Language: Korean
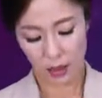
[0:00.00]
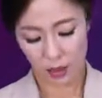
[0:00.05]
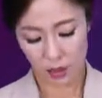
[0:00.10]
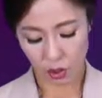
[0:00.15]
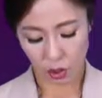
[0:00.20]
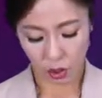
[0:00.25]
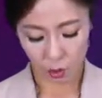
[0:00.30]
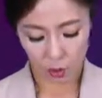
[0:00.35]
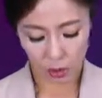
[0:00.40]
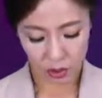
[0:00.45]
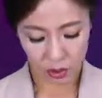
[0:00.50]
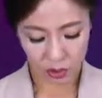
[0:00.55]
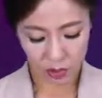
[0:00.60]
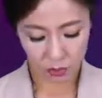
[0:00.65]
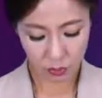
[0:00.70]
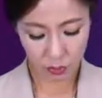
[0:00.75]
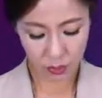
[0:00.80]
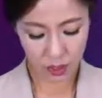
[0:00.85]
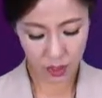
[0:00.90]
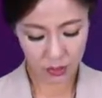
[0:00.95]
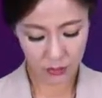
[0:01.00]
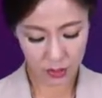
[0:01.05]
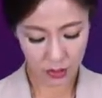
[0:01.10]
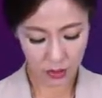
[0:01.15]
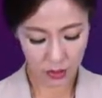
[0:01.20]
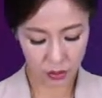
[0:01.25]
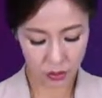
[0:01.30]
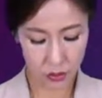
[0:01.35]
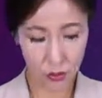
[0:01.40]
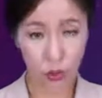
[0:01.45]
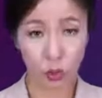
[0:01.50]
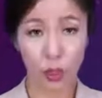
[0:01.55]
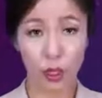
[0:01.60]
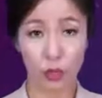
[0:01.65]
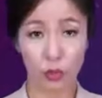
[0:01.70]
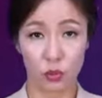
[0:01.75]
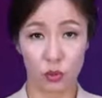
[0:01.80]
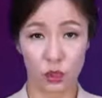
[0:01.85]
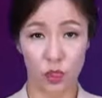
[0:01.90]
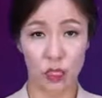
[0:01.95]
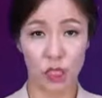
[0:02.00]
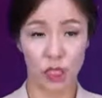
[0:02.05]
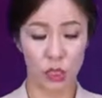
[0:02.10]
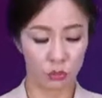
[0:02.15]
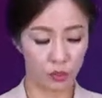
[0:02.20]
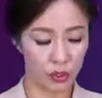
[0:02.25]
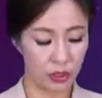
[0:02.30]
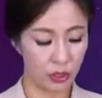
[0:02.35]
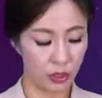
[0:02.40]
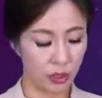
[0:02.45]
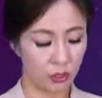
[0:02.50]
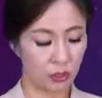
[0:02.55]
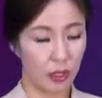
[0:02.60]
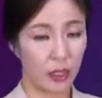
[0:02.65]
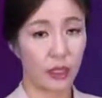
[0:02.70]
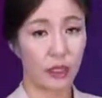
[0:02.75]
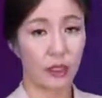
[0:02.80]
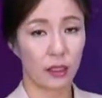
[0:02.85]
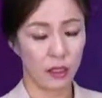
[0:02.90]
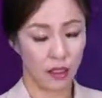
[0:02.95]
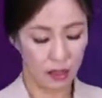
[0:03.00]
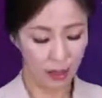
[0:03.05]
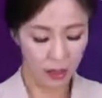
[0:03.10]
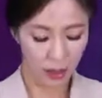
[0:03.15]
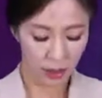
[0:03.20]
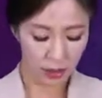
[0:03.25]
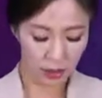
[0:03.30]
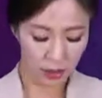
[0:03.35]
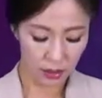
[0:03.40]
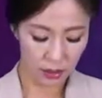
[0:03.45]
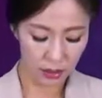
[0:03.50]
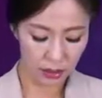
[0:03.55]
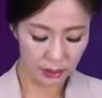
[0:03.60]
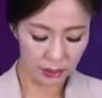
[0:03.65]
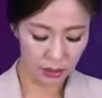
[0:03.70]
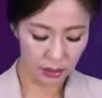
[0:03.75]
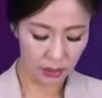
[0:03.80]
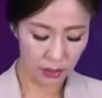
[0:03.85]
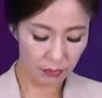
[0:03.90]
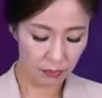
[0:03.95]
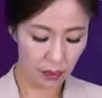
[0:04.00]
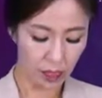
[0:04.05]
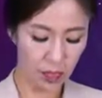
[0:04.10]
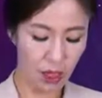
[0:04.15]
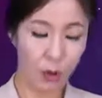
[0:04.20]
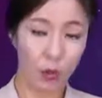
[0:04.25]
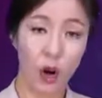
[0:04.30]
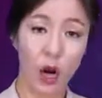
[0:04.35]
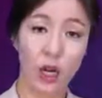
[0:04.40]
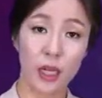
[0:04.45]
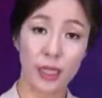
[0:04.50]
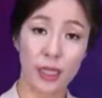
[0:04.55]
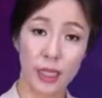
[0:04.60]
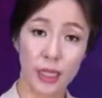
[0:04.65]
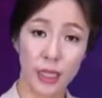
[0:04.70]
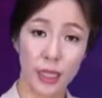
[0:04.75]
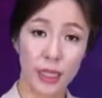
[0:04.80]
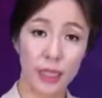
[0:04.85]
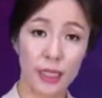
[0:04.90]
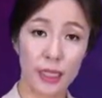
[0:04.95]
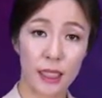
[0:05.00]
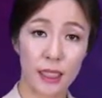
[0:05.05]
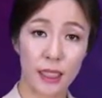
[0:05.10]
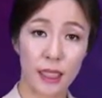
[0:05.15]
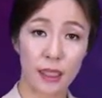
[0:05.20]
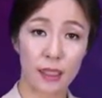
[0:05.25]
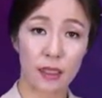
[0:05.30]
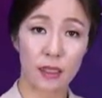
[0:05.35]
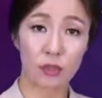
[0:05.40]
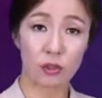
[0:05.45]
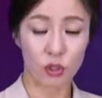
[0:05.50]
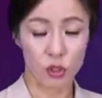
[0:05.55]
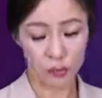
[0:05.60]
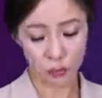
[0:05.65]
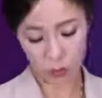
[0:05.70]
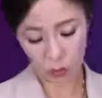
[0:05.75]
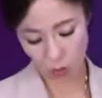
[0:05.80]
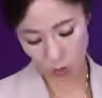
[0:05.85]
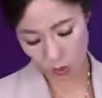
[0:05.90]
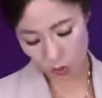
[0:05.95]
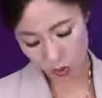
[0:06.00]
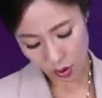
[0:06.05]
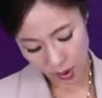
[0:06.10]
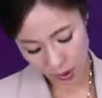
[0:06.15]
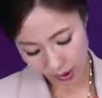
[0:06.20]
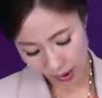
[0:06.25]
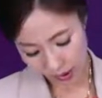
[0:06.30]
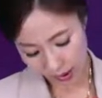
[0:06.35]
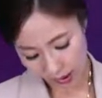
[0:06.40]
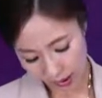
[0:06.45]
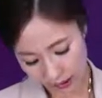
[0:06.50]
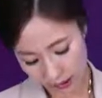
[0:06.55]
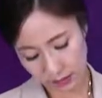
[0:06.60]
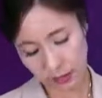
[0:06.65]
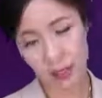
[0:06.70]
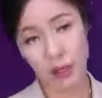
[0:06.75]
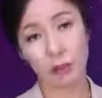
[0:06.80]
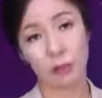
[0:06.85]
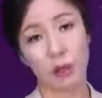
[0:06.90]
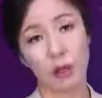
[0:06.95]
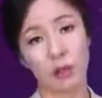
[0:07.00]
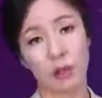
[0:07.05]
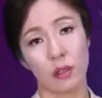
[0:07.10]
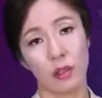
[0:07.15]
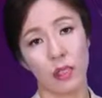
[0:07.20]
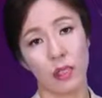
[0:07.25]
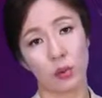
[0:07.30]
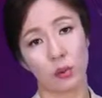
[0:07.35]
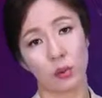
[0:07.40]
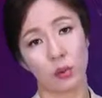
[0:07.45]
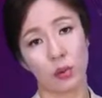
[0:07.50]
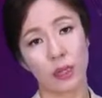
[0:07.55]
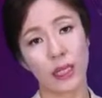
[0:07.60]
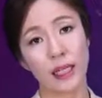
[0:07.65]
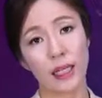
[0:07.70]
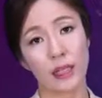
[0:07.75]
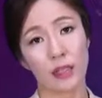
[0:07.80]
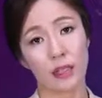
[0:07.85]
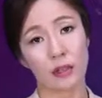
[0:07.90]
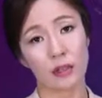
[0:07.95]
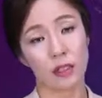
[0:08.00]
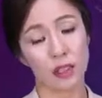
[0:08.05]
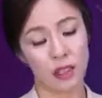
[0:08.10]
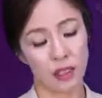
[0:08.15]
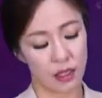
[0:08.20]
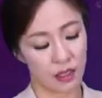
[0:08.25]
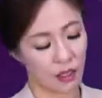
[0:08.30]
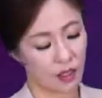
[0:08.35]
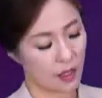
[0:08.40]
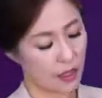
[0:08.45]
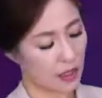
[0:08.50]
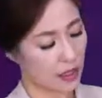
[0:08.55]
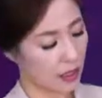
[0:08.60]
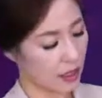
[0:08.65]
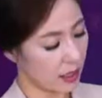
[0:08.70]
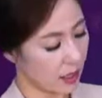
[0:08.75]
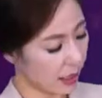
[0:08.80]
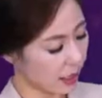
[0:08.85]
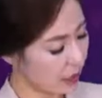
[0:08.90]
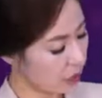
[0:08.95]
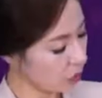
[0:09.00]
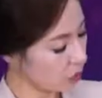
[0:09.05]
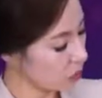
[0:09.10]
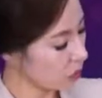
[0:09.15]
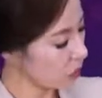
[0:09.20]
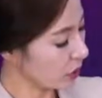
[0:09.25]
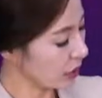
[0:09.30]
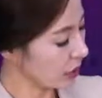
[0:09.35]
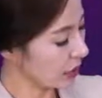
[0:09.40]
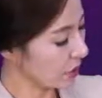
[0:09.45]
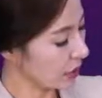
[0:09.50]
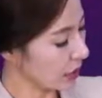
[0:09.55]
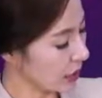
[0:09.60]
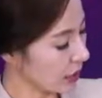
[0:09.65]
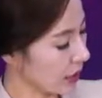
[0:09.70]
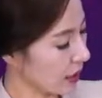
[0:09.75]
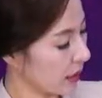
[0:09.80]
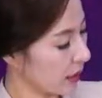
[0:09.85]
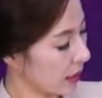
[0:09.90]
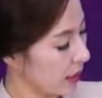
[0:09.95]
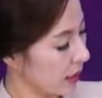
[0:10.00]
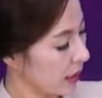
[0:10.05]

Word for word: 정면에서 본다면 이렇게 존재하고 있을 거예요. 그래서 레프트 챔버가 훨씬 디텍션이 쉽고 라이트 챔버는 이렇게 돌아가 있는 거죠. 자, 라이트 쪽 보겠습니다.